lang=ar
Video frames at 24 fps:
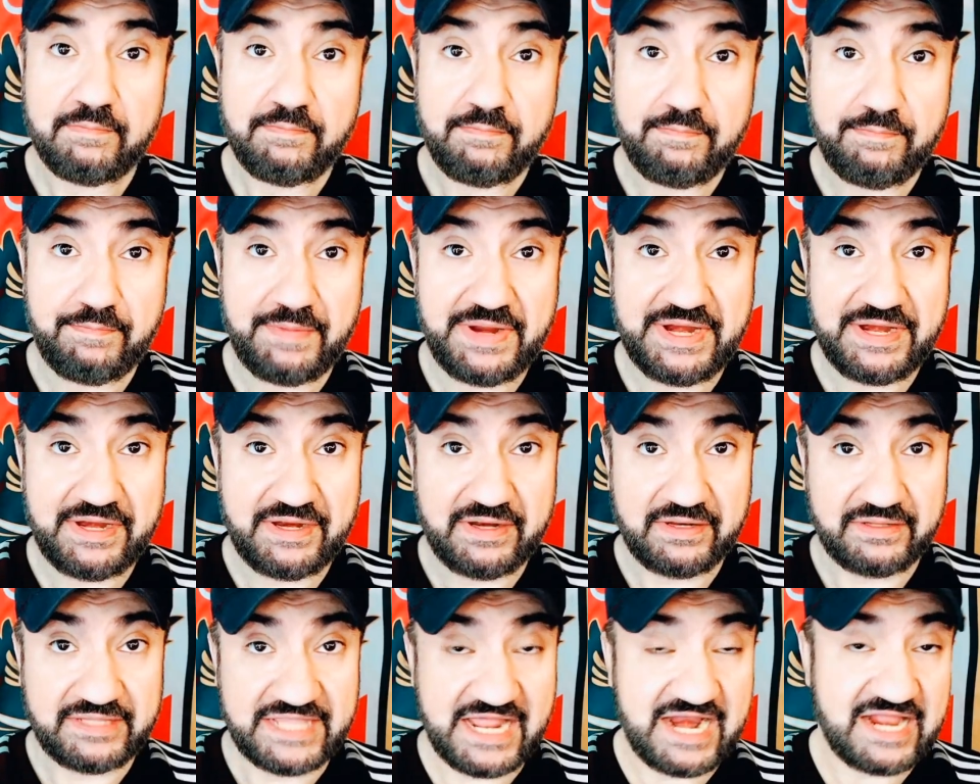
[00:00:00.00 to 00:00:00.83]

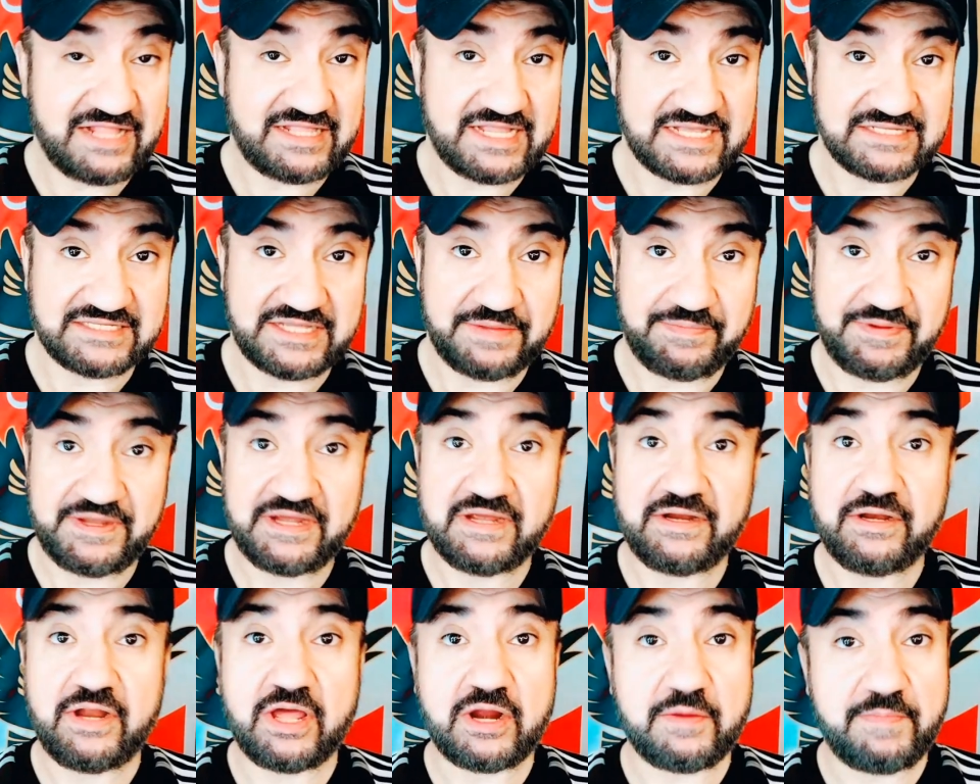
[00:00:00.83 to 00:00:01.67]
من ثلاث
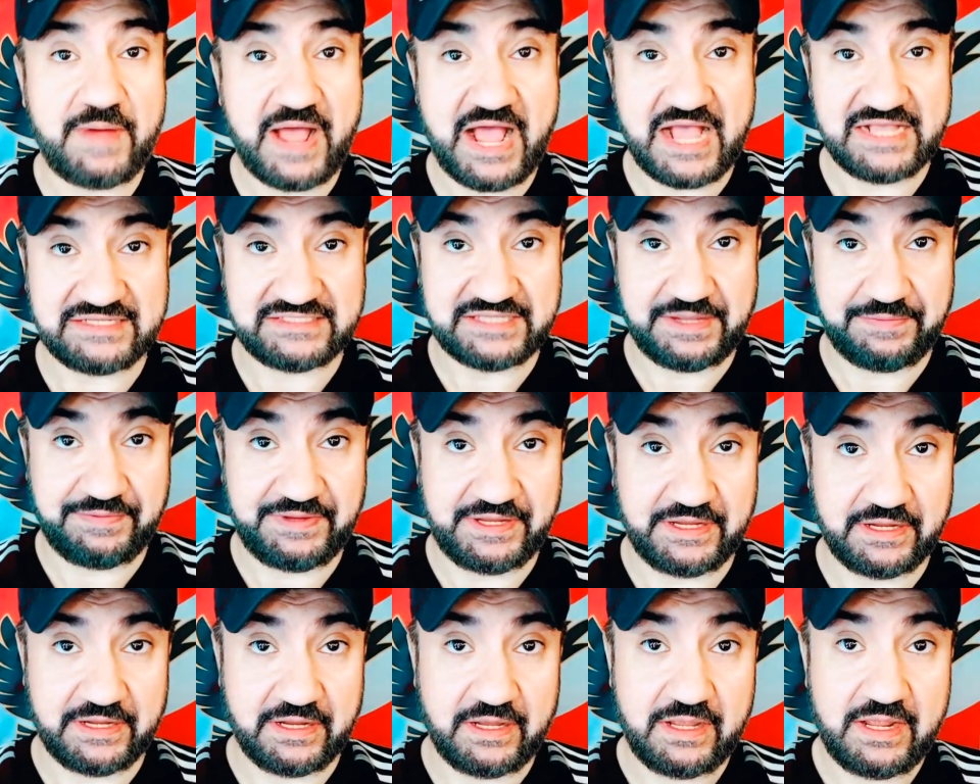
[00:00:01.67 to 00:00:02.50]
أسابيع لأربع
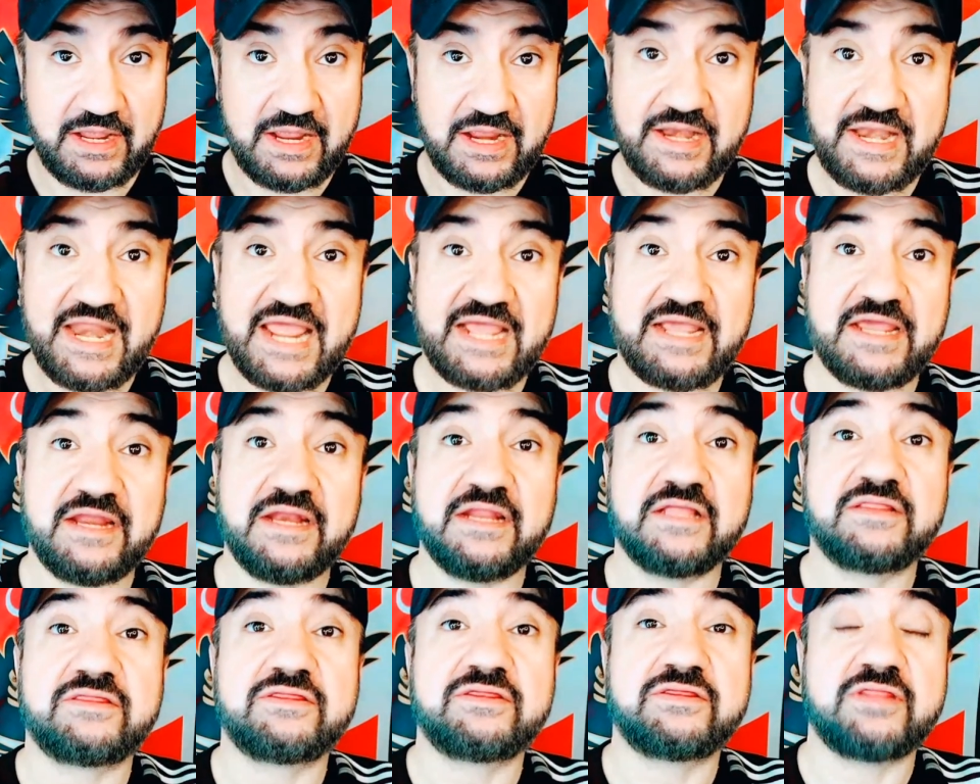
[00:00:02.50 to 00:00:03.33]
أسابيع
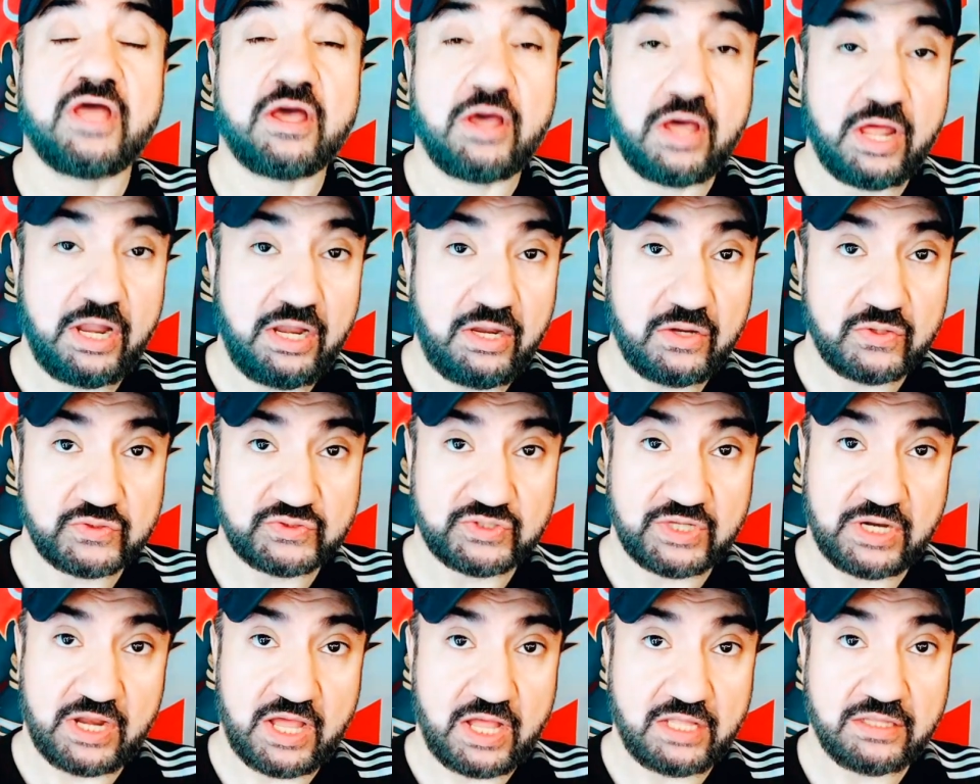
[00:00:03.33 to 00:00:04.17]
لكن
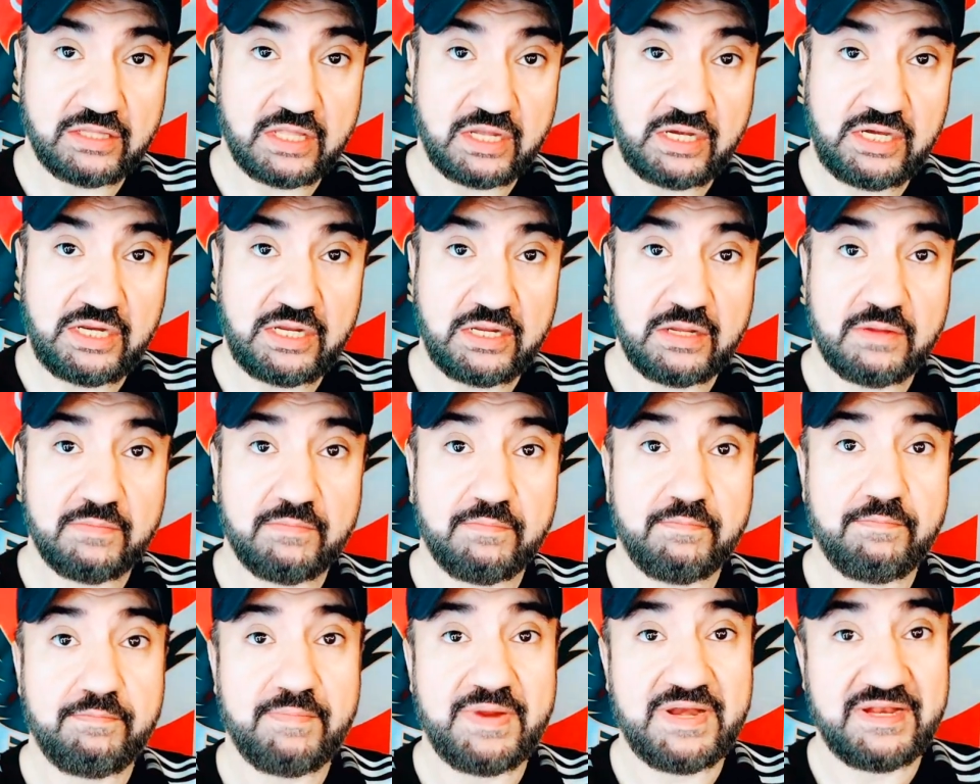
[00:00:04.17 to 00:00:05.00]
التقلص العضلي
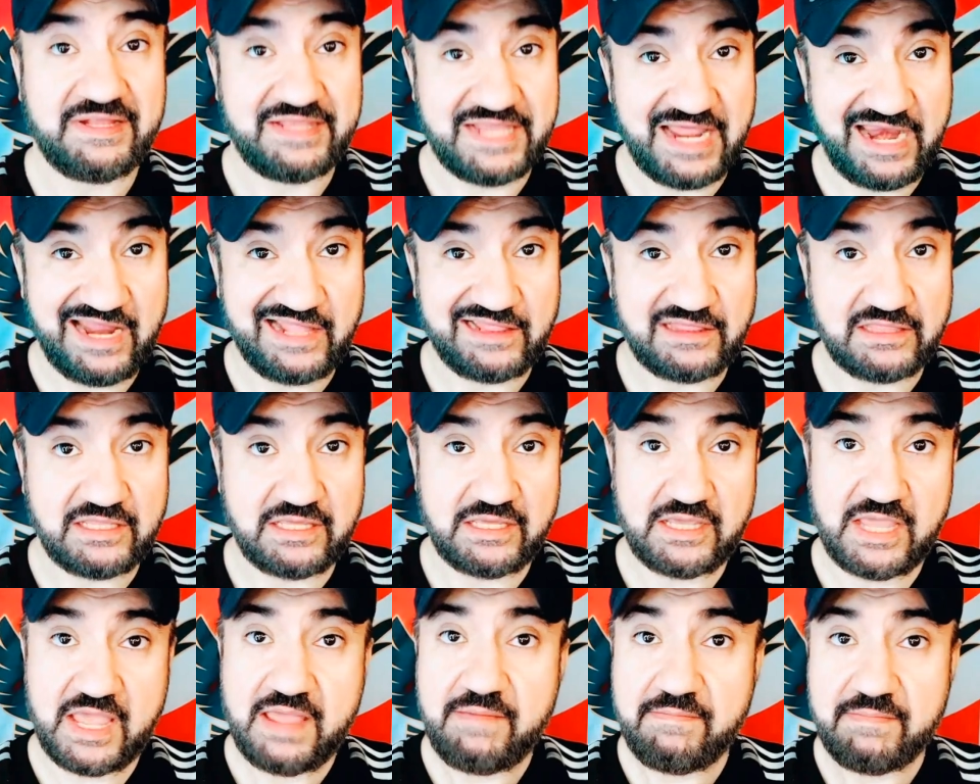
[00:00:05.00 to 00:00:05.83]
من ثلاث
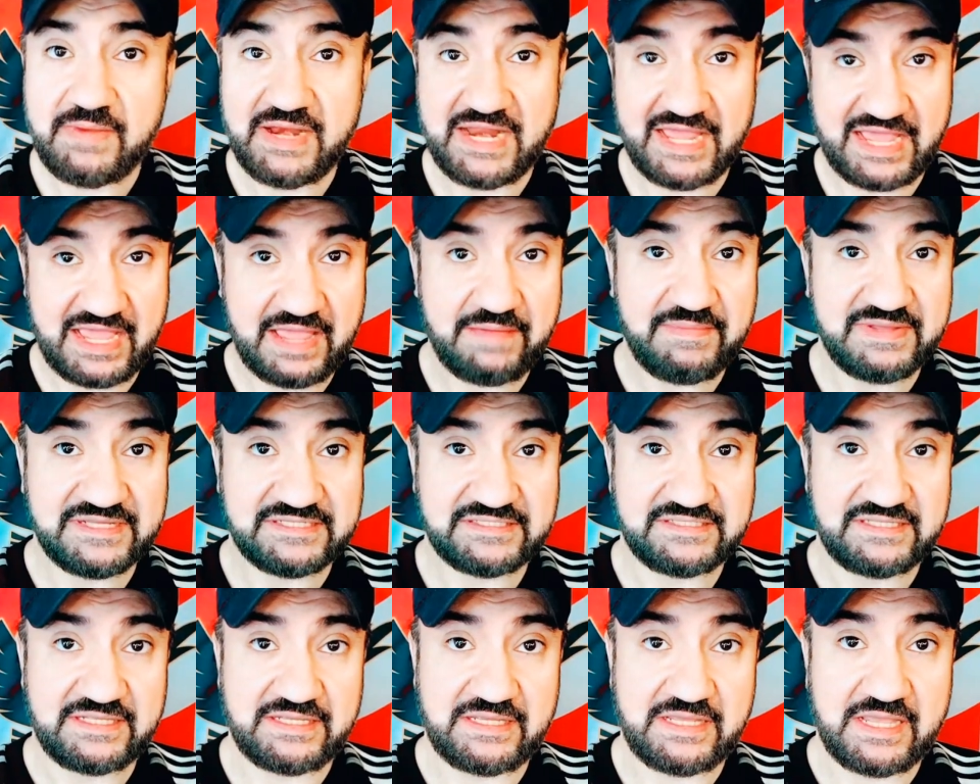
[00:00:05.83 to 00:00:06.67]
أيام
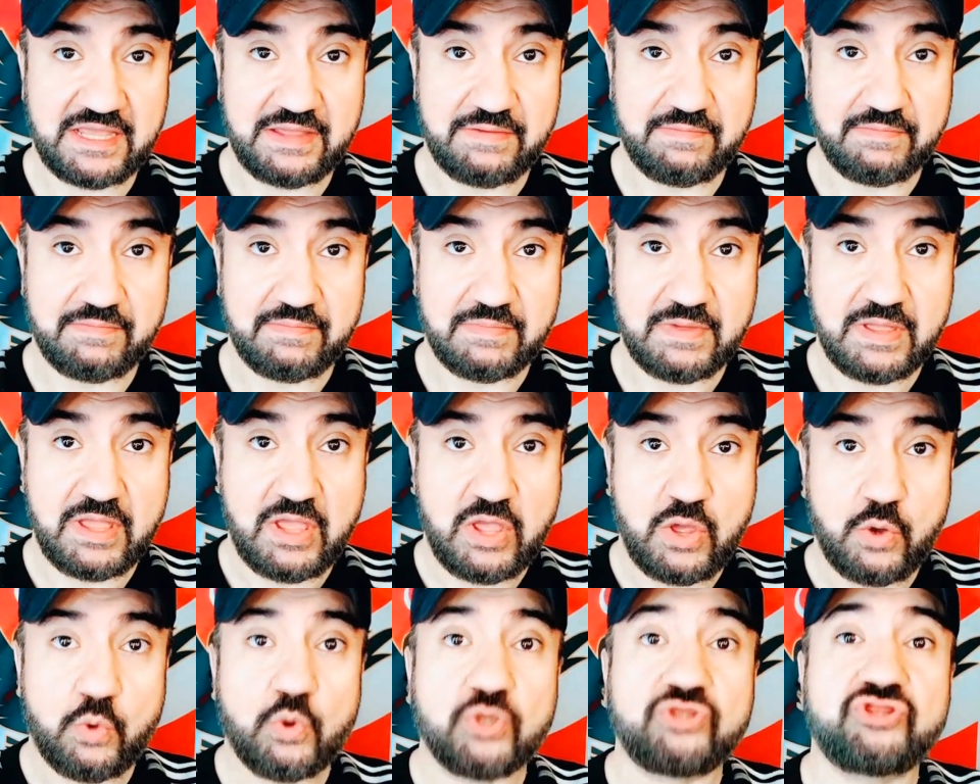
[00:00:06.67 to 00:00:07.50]
لخمس أيام
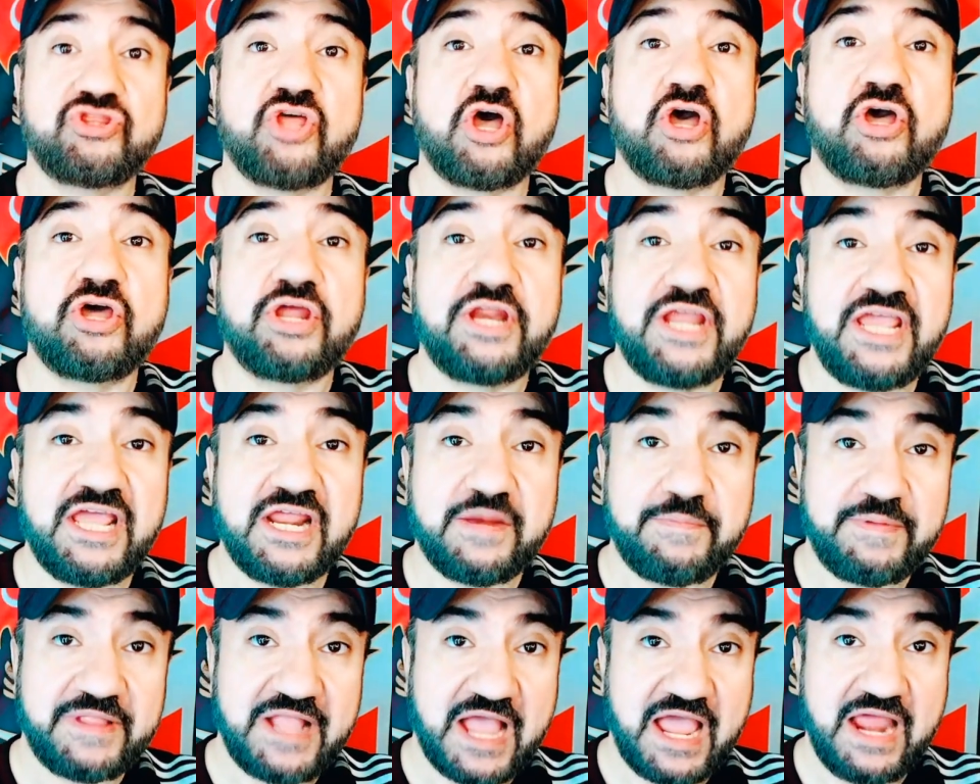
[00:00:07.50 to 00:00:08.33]

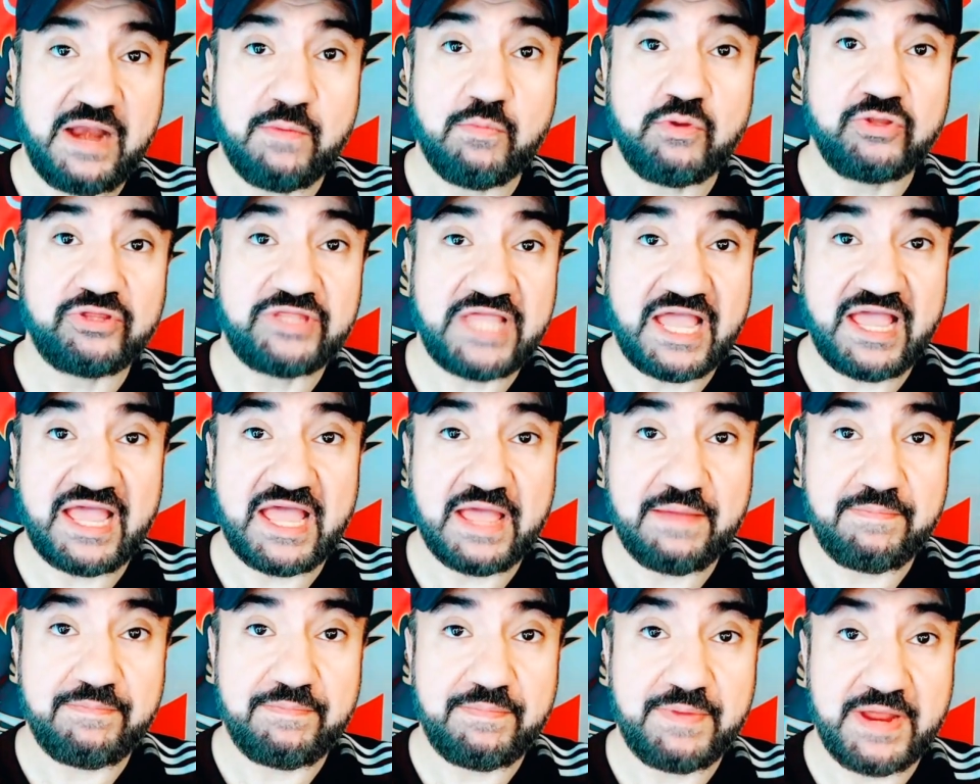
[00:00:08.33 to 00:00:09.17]
والتقرير بتاع
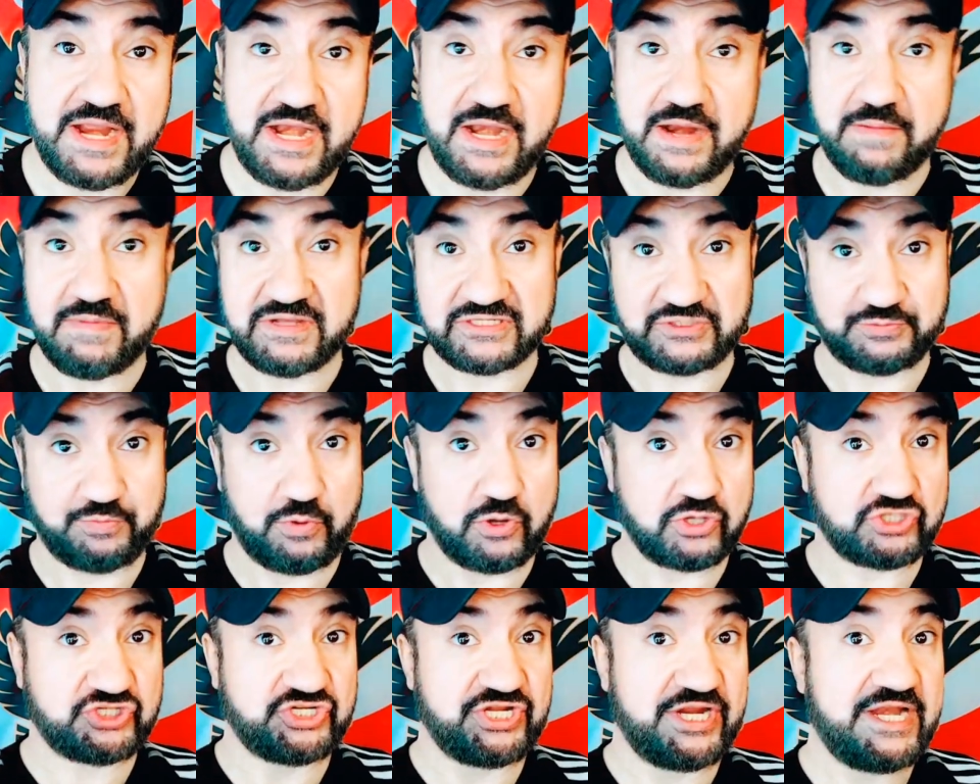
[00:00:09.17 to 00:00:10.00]
المنتخب اللي ما
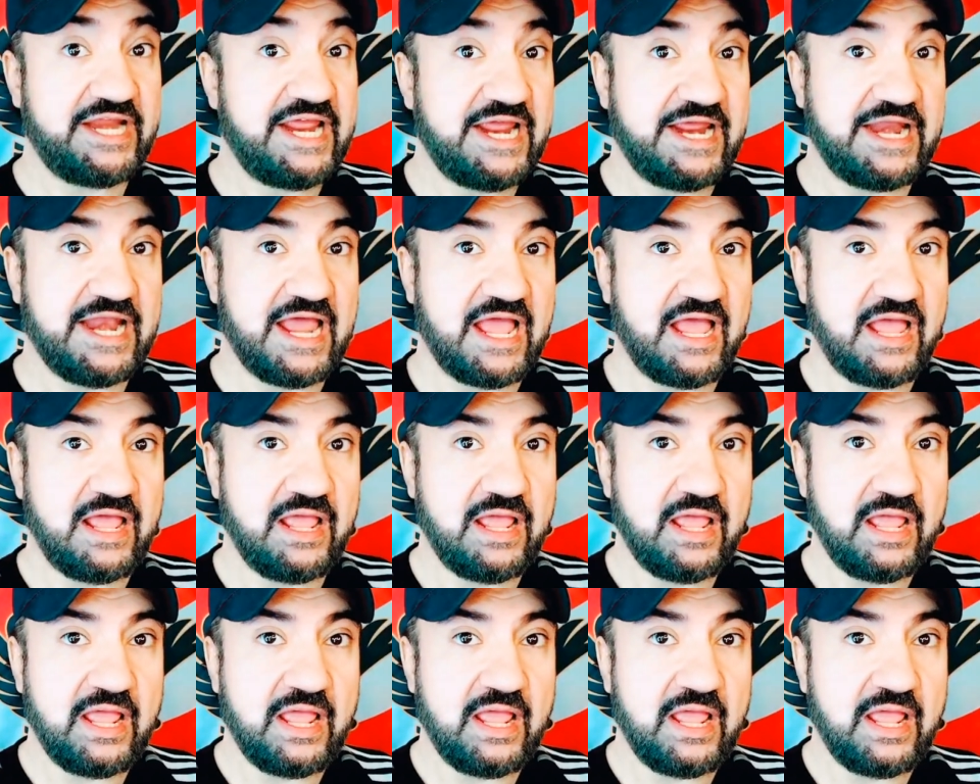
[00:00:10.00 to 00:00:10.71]
صبرش ليله